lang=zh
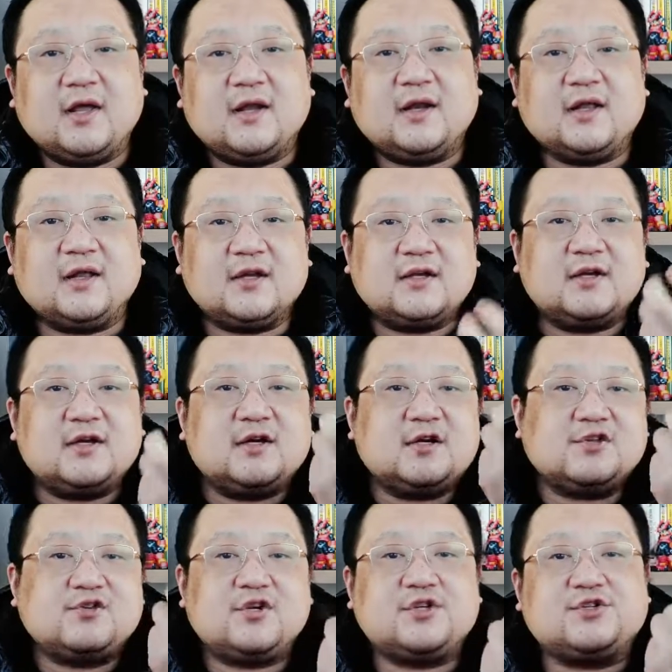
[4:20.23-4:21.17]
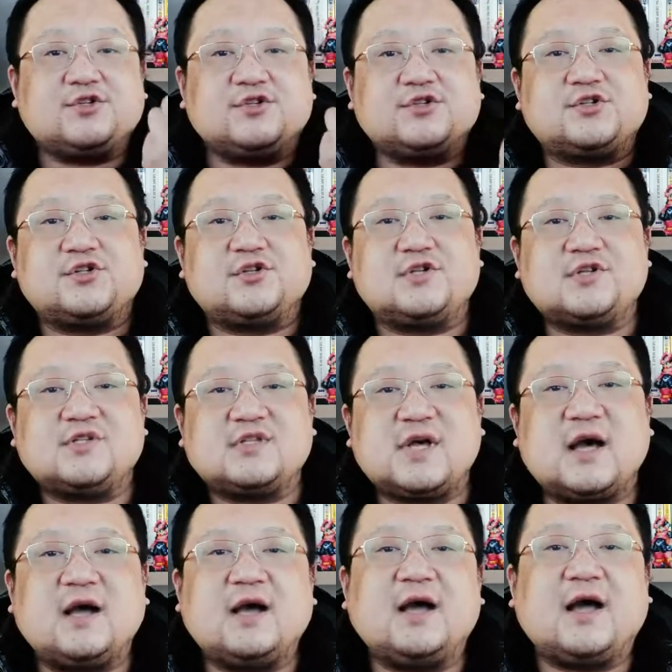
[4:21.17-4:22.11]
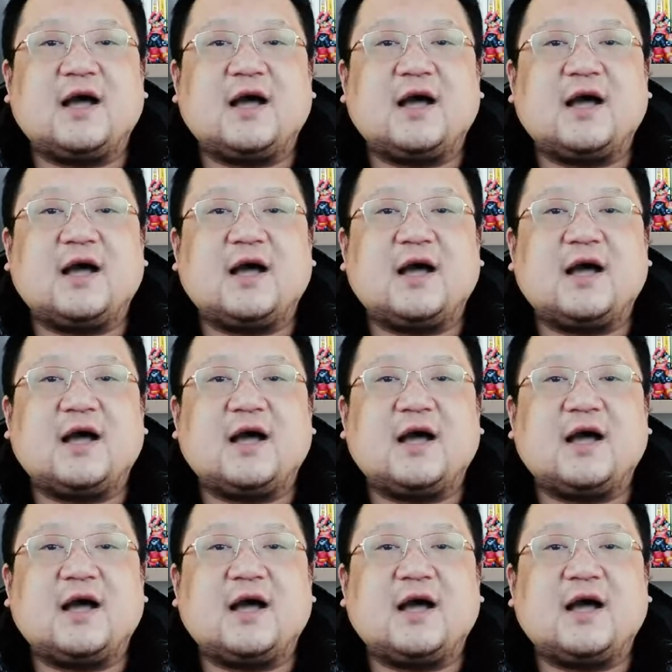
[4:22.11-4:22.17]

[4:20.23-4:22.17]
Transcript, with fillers: 林克却只是沧